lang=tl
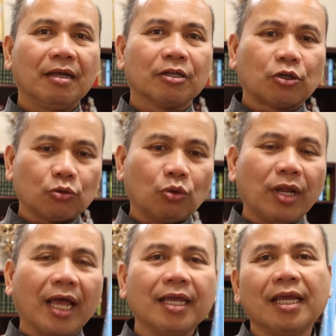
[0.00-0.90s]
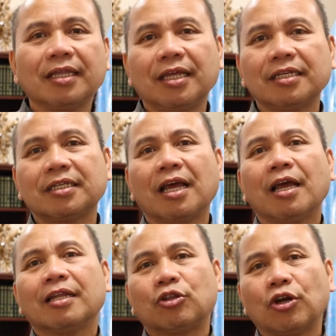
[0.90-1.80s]
So today, in this
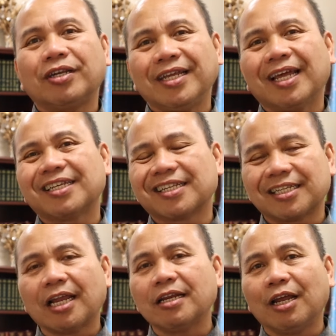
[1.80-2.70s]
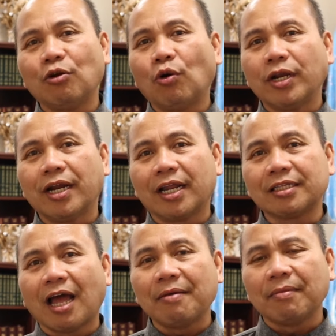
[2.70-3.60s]
30th Sunday Ordinary
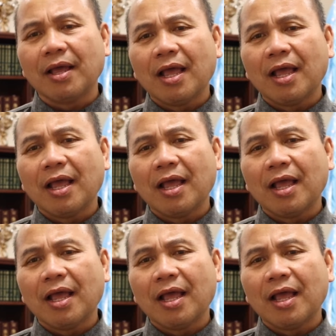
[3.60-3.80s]
Time,